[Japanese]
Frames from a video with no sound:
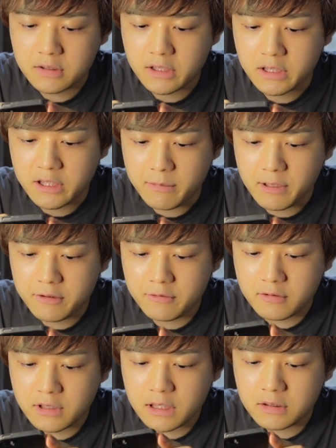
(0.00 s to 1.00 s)
でデバフ
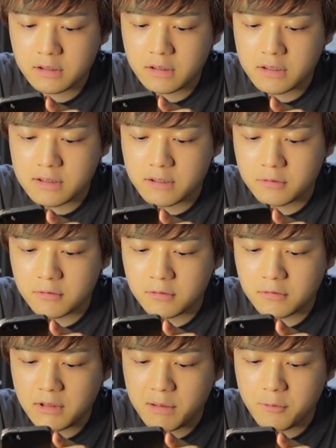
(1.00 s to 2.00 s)
食らってるんですけど、こ
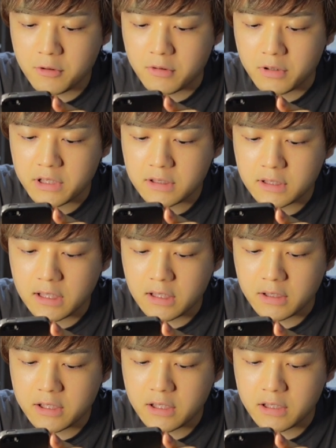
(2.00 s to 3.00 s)
こはもう一旦
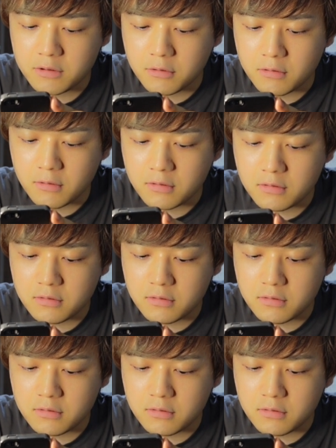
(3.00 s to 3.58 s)
木のろっ